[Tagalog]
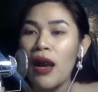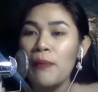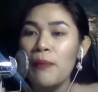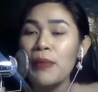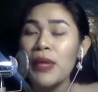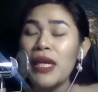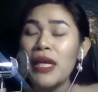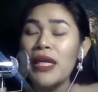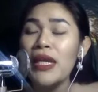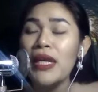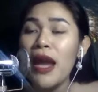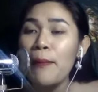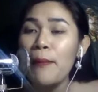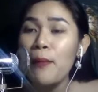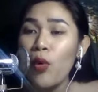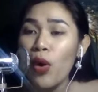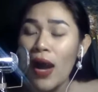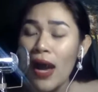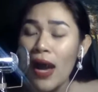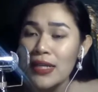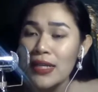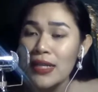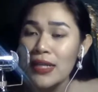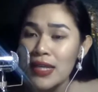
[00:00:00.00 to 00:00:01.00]
um,
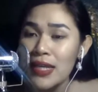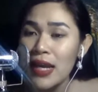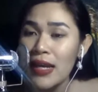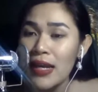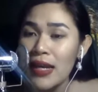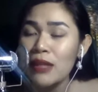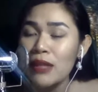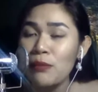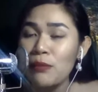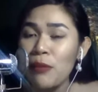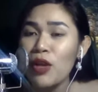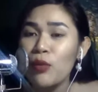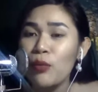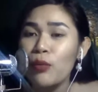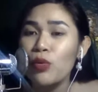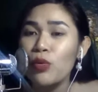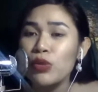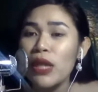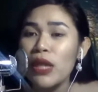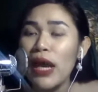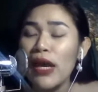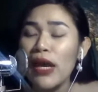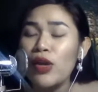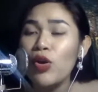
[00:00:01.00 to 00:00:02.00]
kinabukasan at meron
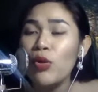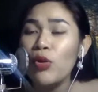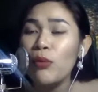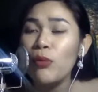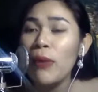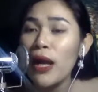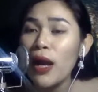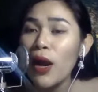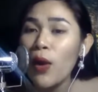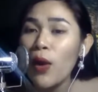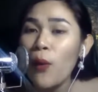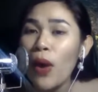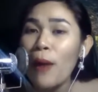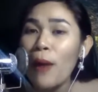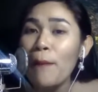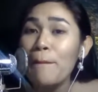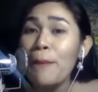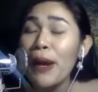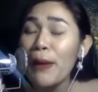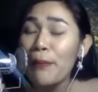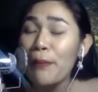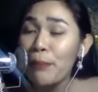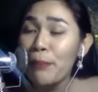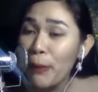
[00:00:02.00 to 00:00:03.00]
po tayong magawang
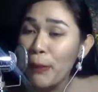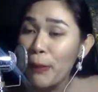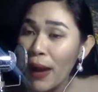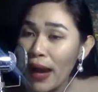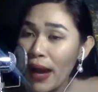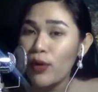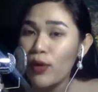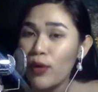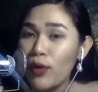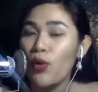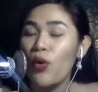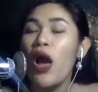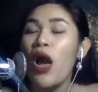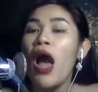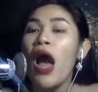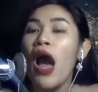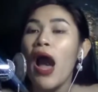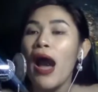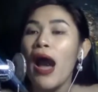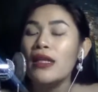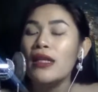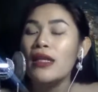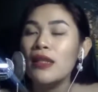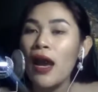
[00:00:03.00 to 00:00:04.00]
pagbabago
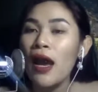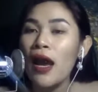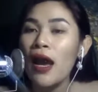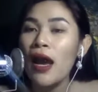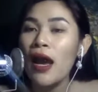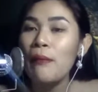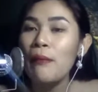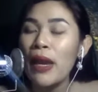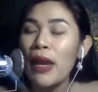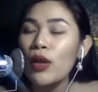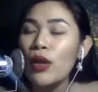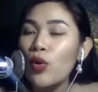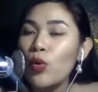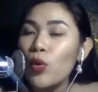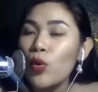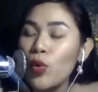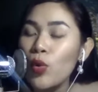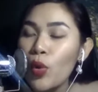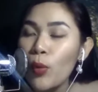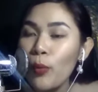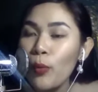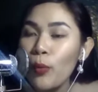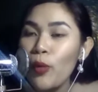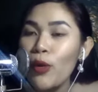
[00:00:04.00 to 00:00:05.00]
at uh, ah,
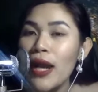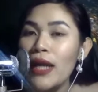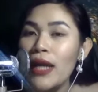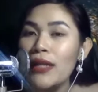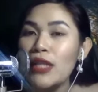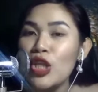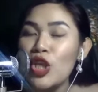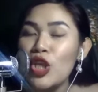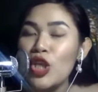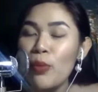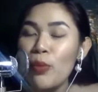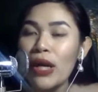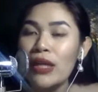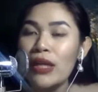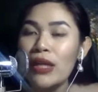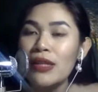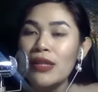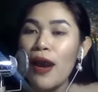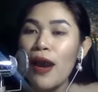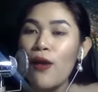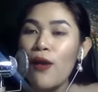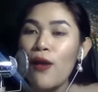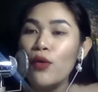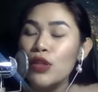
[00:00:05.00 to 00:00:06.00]
mailuklok po natin yung mga
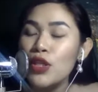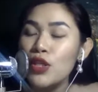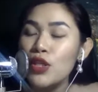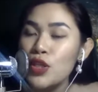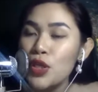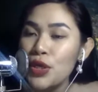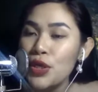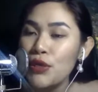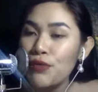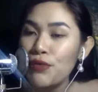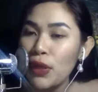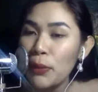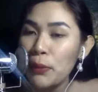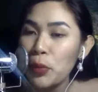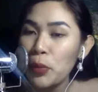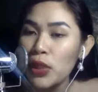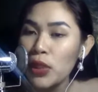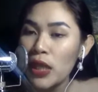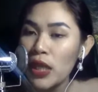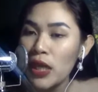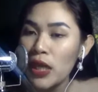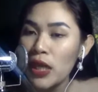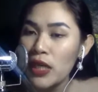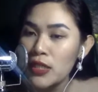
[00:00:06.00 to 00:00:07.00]
taong deserving po
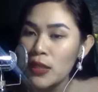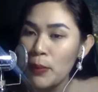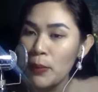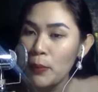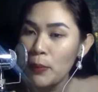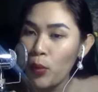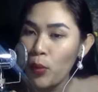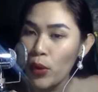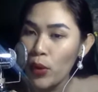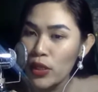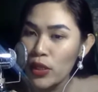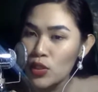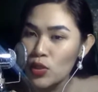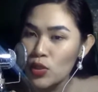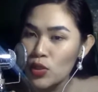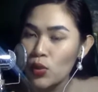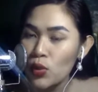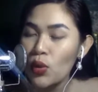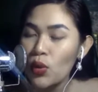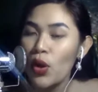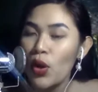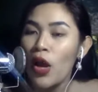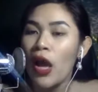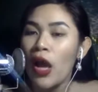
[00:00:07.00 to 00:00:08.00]
talaga sa
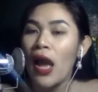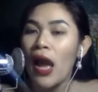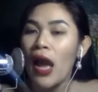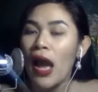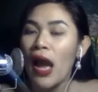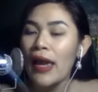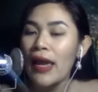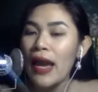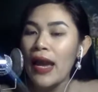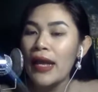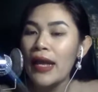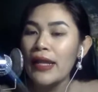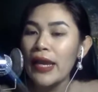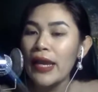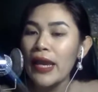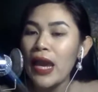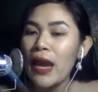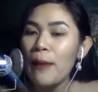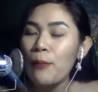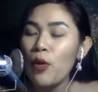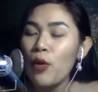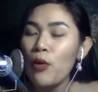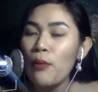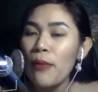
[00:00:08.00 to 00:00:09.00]
pwesto. Ayan,
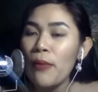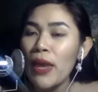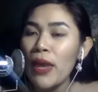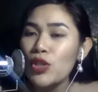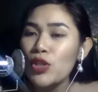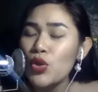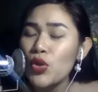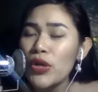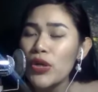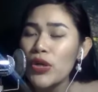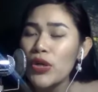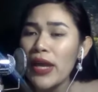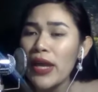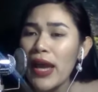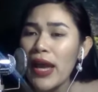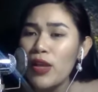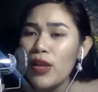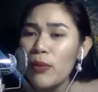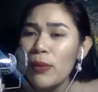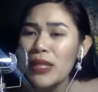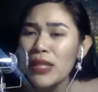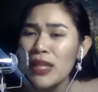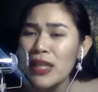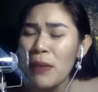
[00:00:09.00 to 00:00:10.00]
kaya po make sure,
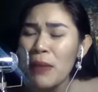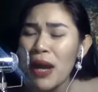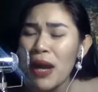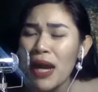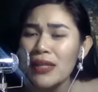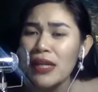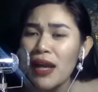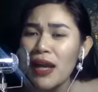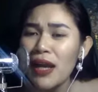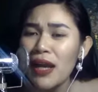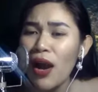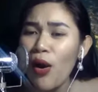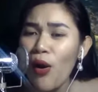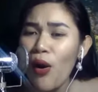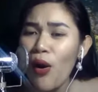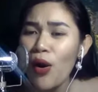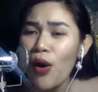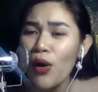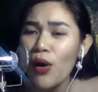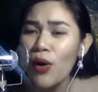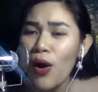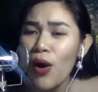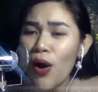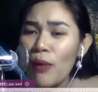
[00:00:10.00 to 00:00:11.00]
ayan yung mga taga
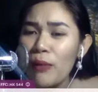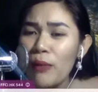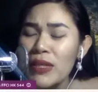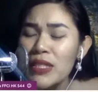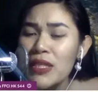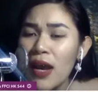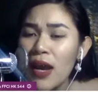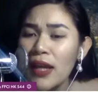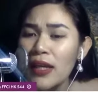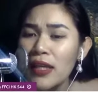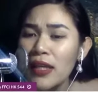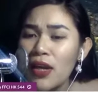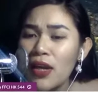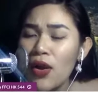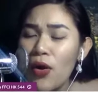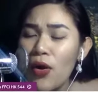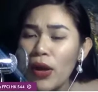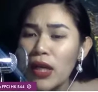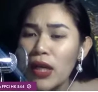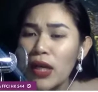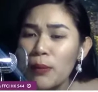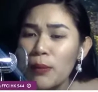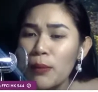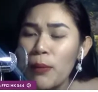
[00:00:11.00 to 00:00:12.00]
Hong Kong, Miss Honey,
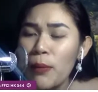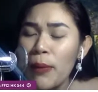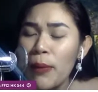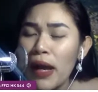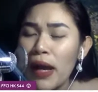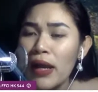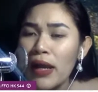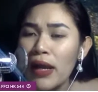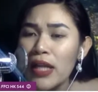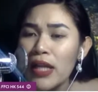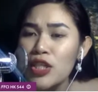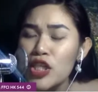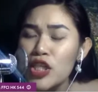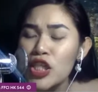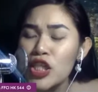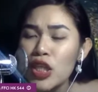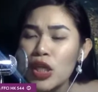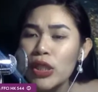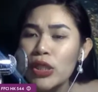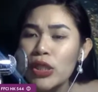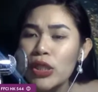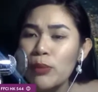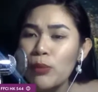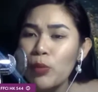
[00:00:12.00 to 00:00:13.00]
okay na po ba?
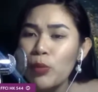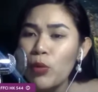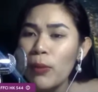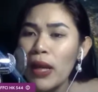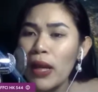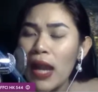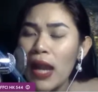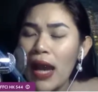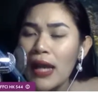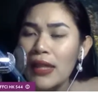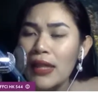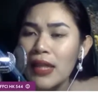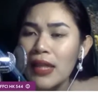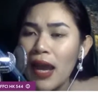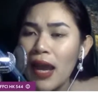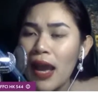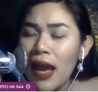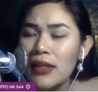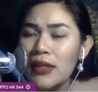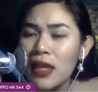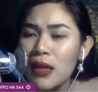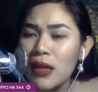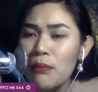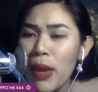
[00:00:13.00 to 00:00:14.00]
Registered na po ba lahat ng
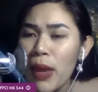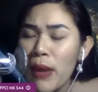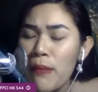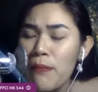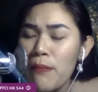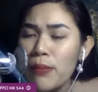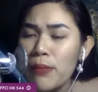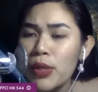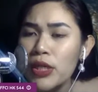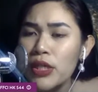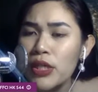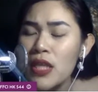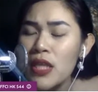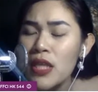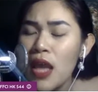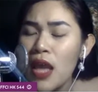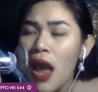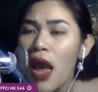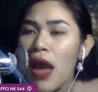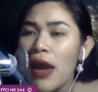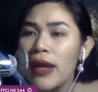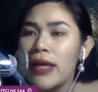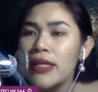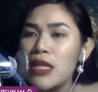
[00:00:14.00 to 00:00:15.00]
ating members?
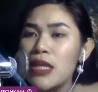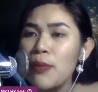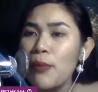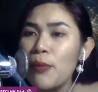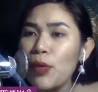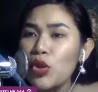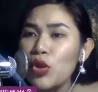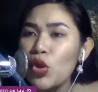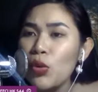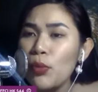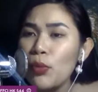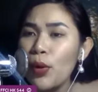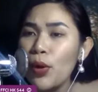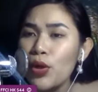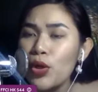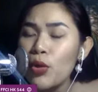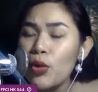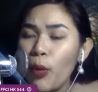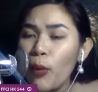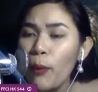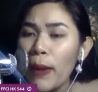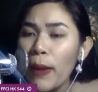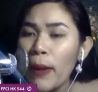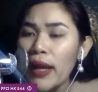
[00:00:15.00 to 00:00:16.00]
Kasi po
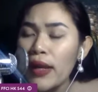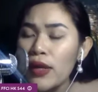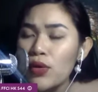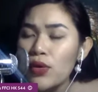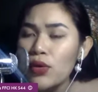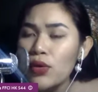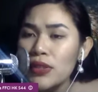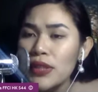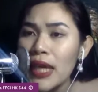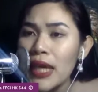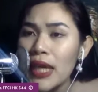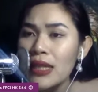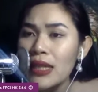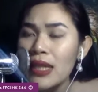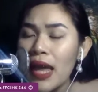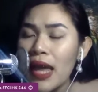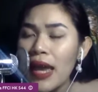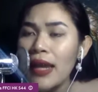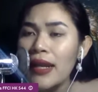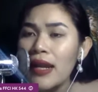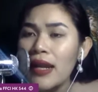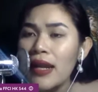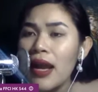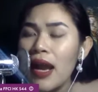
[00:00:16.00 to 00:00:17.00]
tomorrow po pala yung
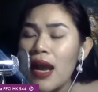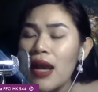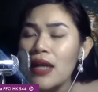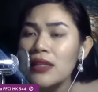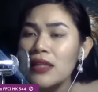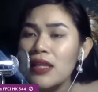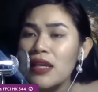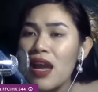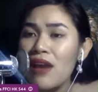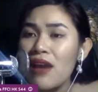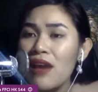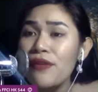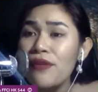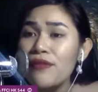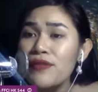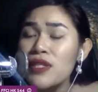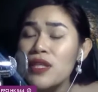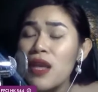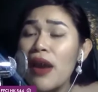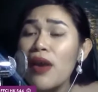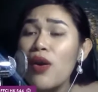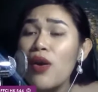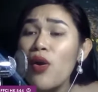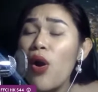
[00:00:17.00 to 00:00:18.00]
deadline ng ating
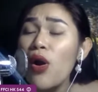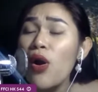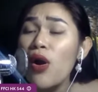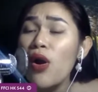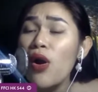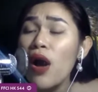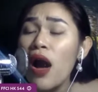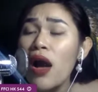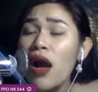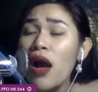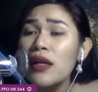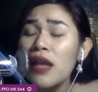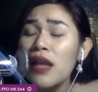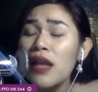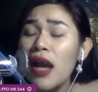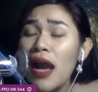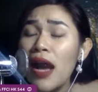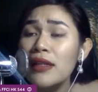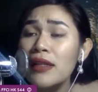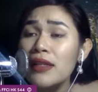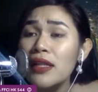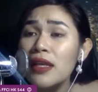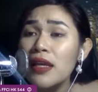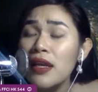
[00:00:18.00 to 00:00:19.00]
FFCI, uh, ah, ng
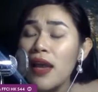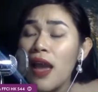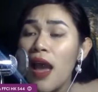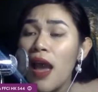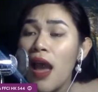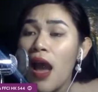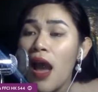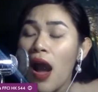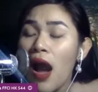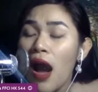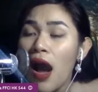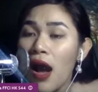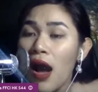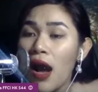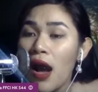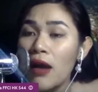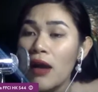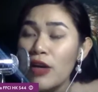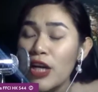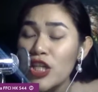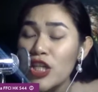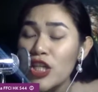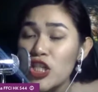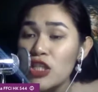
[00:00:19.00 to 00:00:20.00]
ating
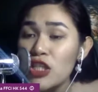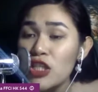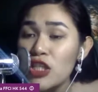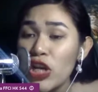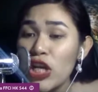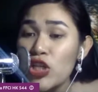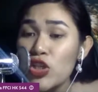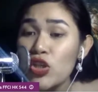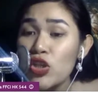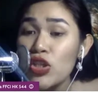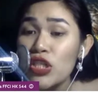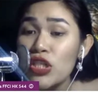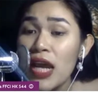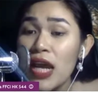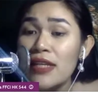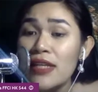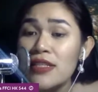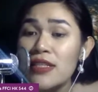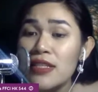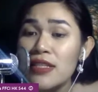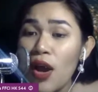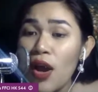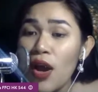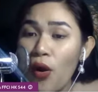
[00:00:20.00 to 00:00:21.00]
uh, registration
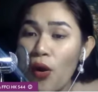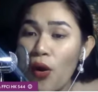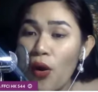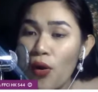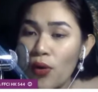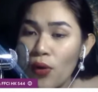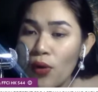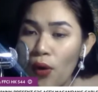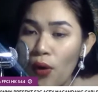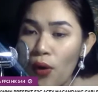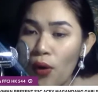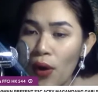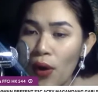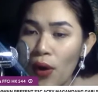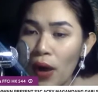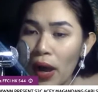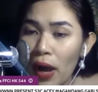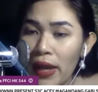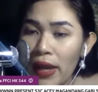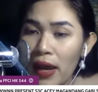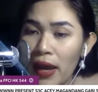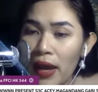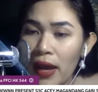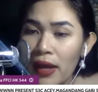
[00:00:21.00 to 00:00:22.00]
dyan sa Hong Kong.
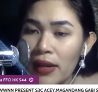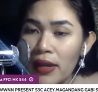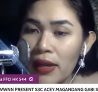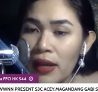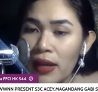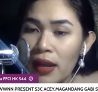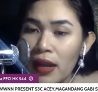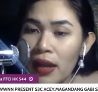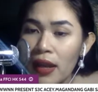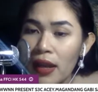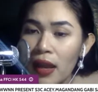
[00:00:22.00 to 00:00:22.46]
Ayan.